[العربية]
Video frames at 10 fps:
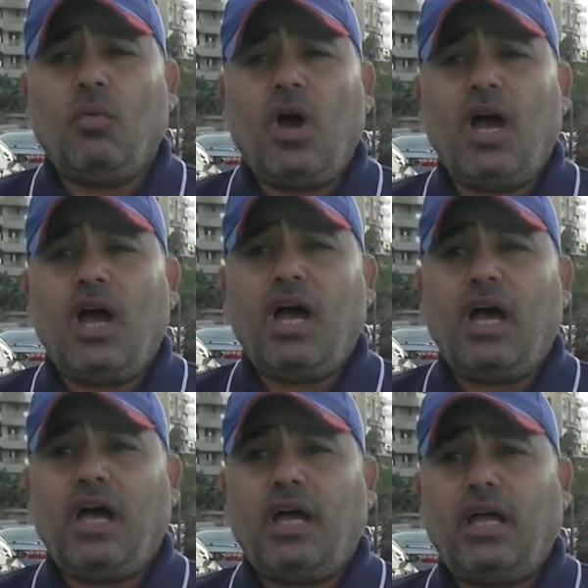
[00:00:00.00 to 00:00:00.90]

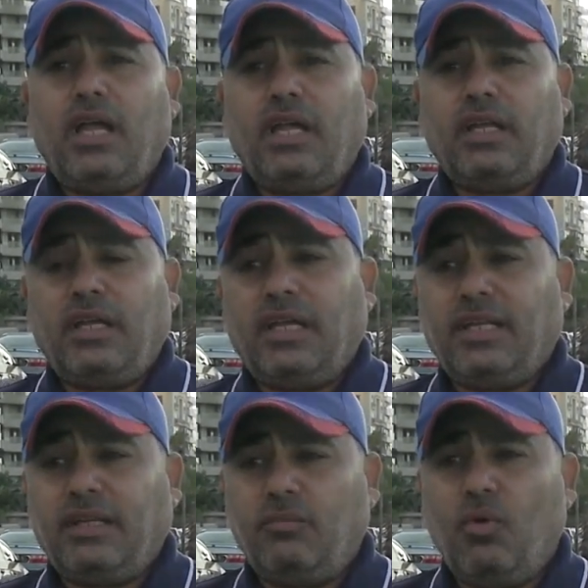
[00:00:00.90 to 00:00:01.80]

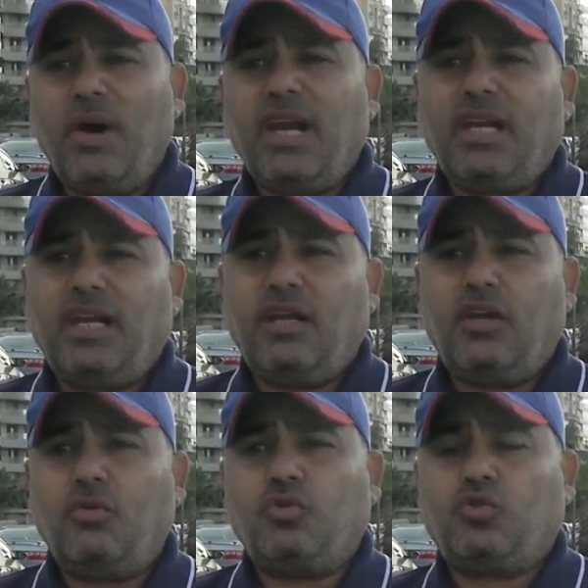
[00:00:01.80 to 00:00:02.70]
والمبرر
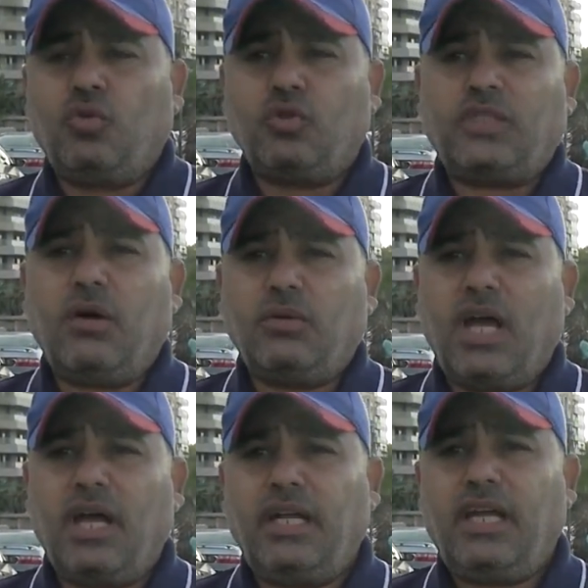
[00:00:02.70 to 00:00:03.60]
انه سوق
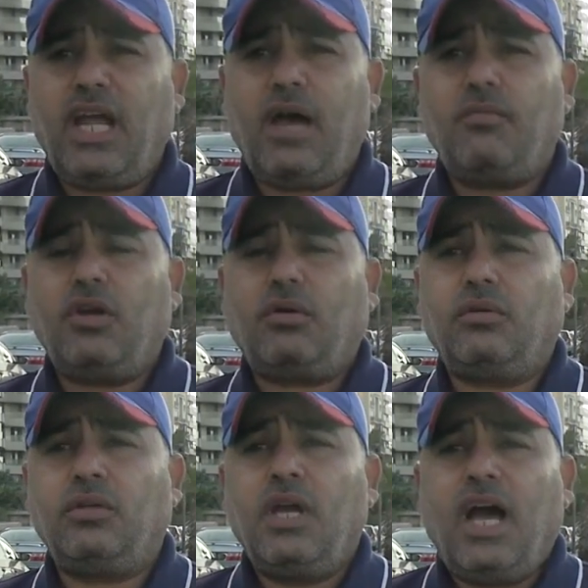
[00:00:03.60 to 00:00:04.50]
سوداء نحن عم
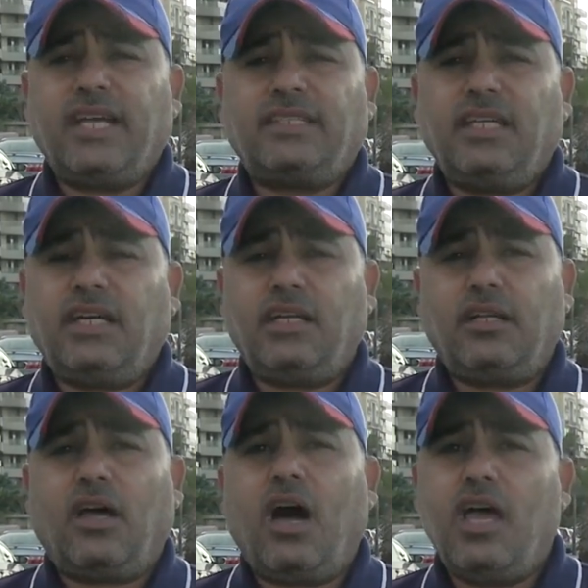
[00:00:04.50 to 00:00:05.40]
ناخذ السعر
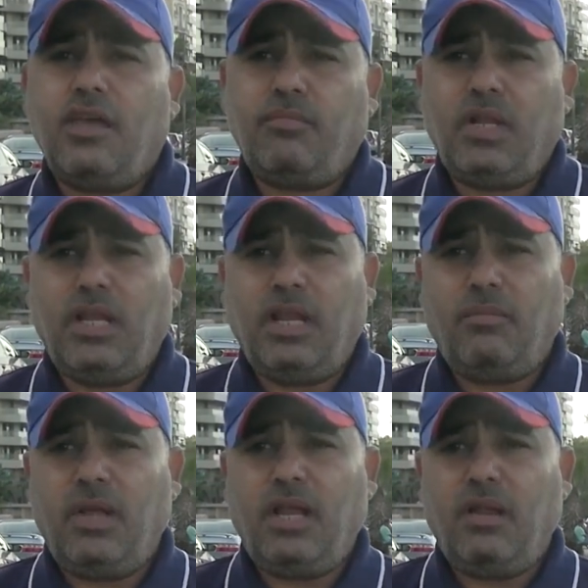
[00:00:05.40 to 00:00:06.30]
القائم
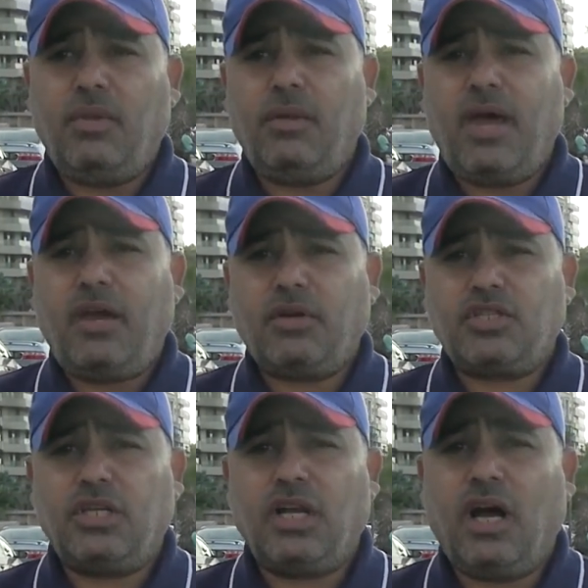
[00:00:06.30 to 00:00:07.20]
بالبيع
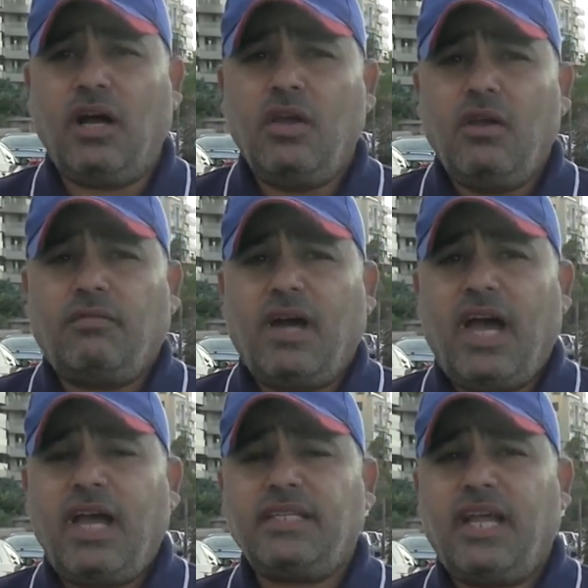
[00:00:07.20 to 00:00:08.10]
والشراء
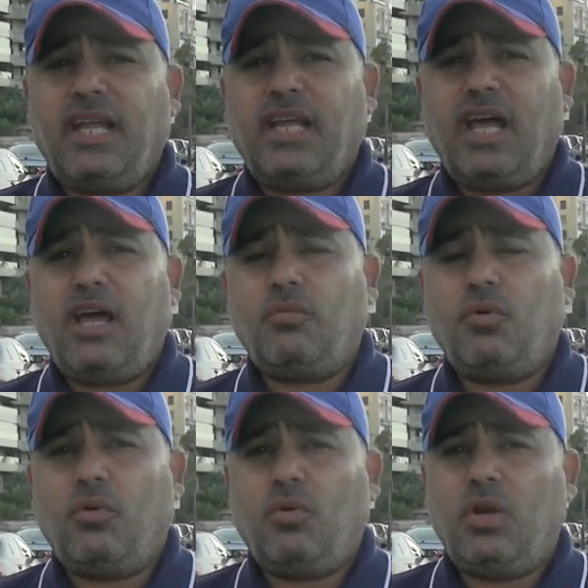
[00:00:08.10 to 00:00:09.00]
فهذا نحن
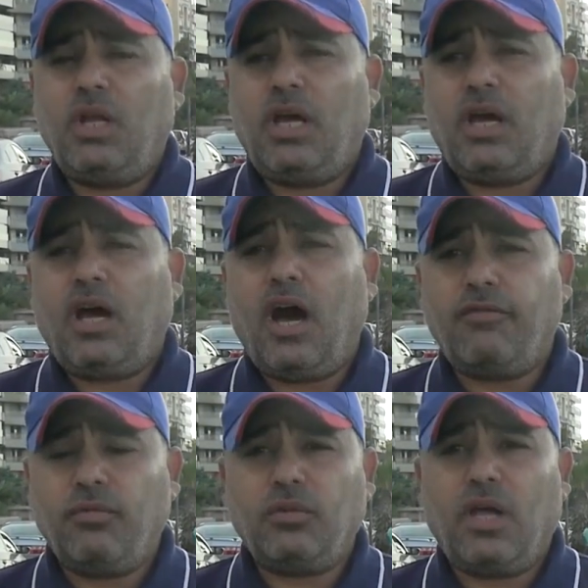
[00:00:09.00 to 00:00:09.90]
نقول آه،
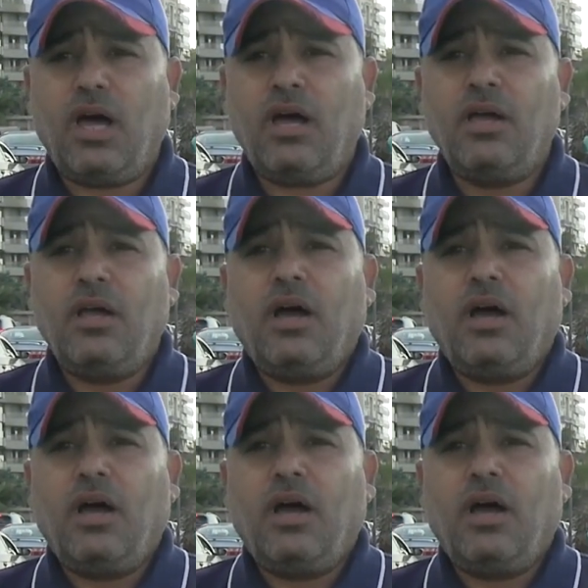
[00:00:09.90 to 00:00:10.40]
خافوا الله